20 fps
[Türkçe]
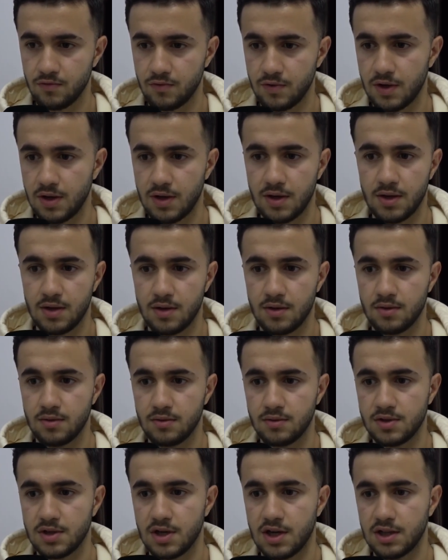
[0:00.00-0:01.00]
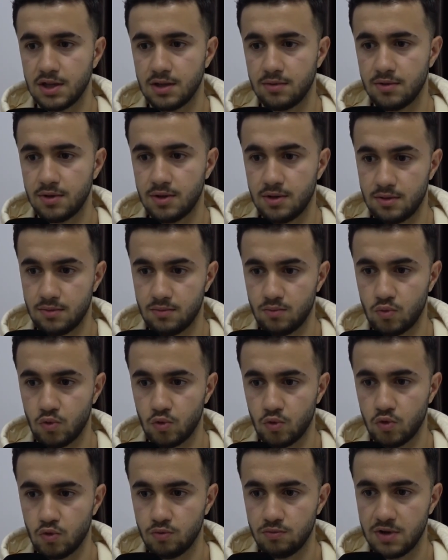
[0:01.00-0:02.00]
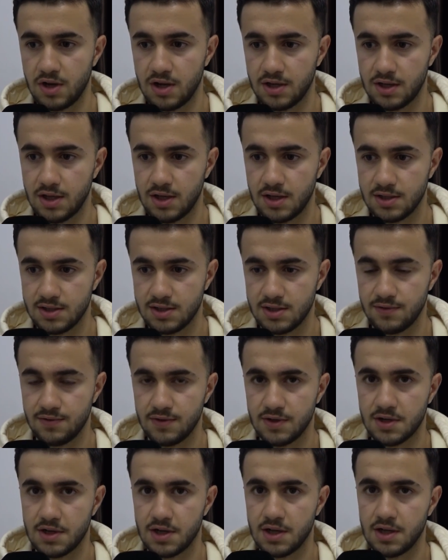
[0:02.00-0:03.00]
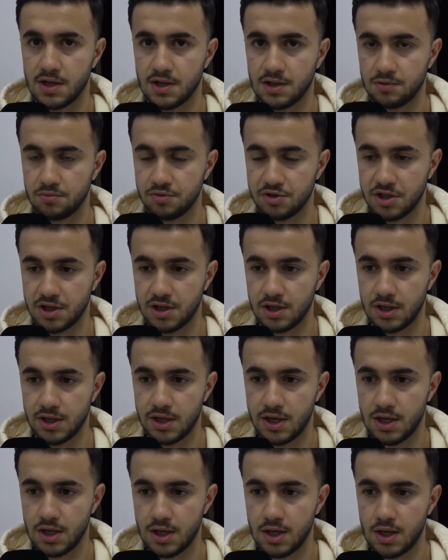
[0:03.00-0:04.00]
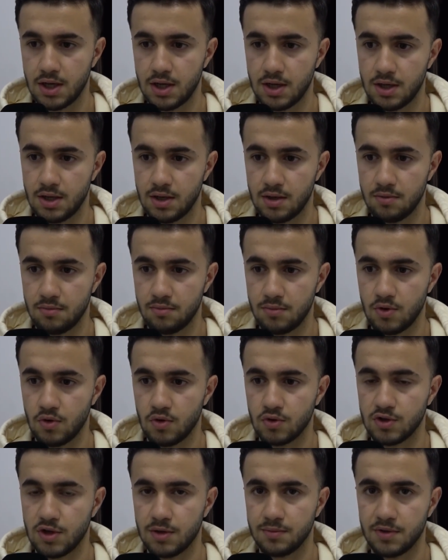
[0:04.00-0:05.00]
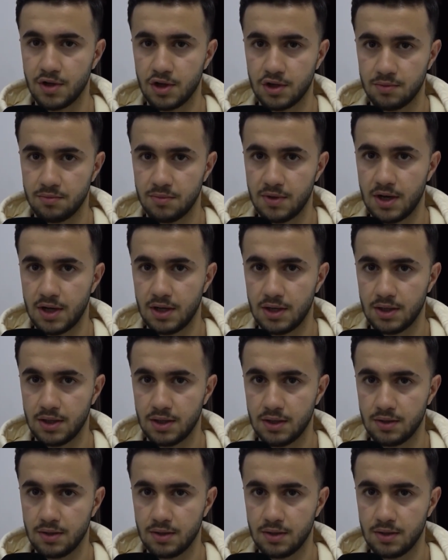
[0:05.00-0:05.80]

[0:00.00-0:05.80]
Ve kendimi bulduğum yerde zifiri karanlık bir şekilde bir ortamdaydım yani.